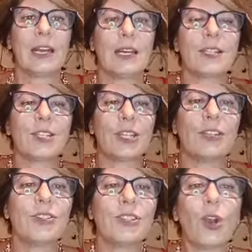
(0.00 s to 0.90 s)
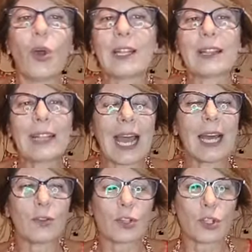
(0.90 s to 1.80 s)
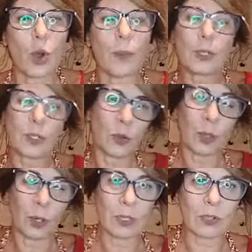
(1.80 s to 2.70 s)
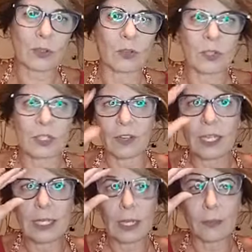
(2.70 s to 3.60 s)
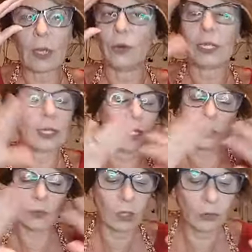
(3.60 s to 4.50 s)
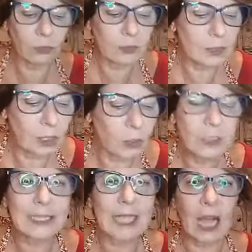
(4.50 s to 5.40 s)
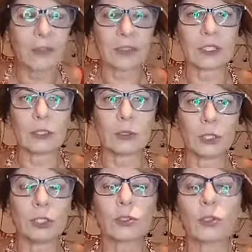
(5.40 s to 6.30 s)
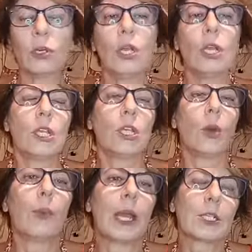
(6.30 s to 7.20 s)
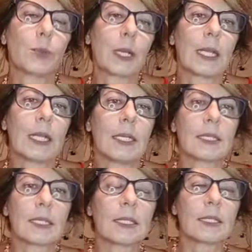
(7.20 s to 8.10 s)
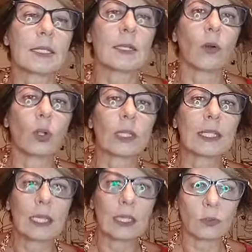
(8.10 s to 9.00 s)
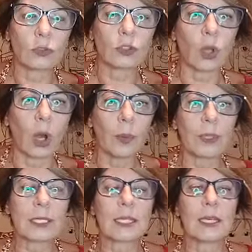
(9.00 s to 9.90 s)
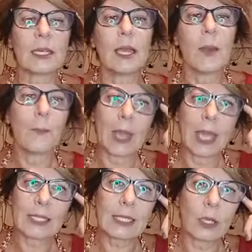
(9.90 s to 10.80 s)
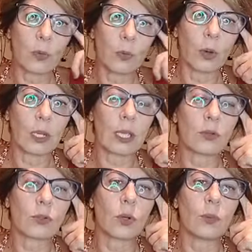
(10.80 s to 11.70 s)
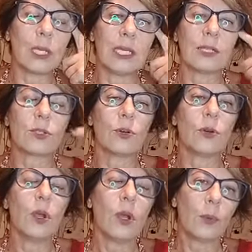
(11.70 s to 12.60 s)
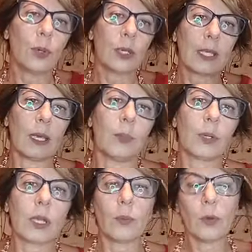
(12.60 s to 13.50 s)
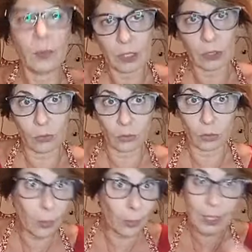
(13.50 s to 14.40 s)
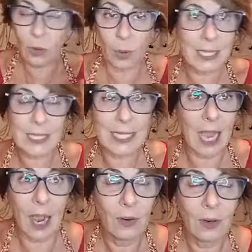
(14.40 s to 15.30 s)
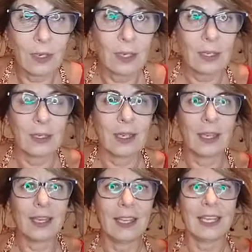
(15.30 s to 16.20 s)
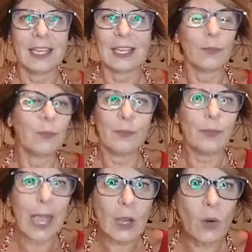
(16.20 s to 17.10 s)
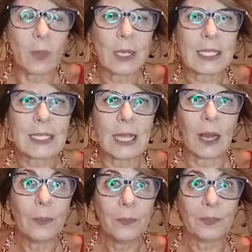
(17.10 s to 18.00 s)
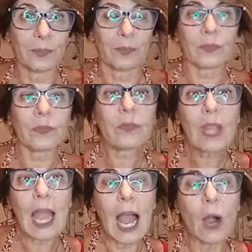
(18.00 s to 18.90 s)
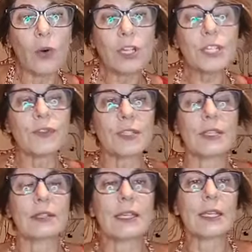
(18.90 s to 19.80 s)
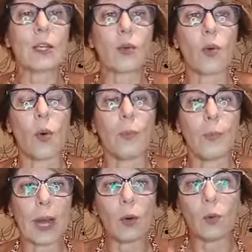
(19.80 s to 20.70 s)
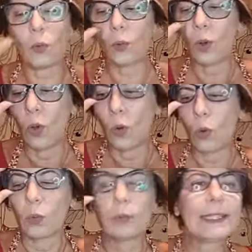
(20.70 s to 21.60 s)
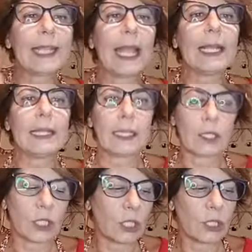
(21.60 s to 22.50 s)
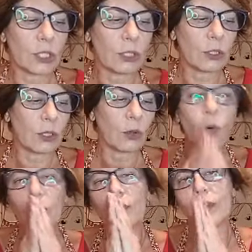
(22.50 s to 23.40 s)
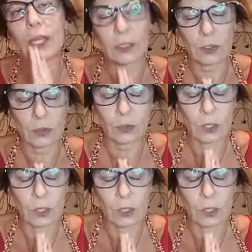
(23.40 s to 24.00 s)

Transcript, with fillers: a gente lotar os shoppings, ou pelo menos não deveria, a maioria não, não, não está fazendo isso. E eu peço para aqueles que estão lotando os shoppings que pensem um pouquinho sobre isso. Por quê? Porque é um momento super comercial, né? Bem comercial, aonde você tem que comprar um, um tender, gente. Eu confesso,